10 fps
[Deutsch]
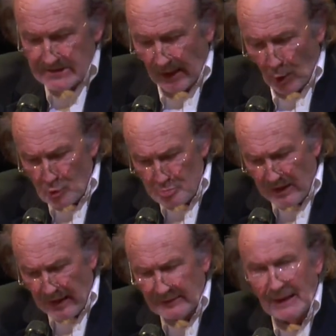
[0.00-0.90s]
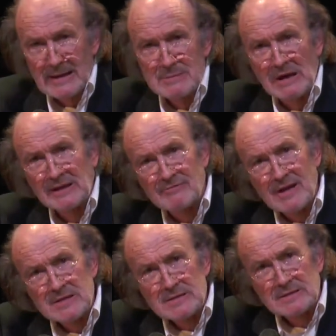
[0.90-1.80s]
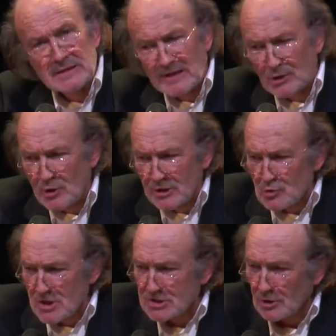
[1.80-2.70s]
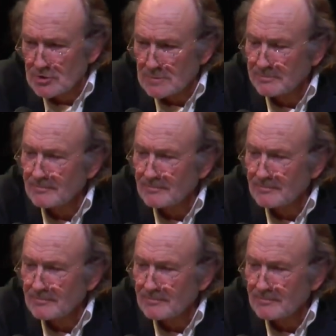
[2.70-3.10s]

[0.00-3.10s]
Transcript: Darum geht auch immer der Wind in der Kulturstadt.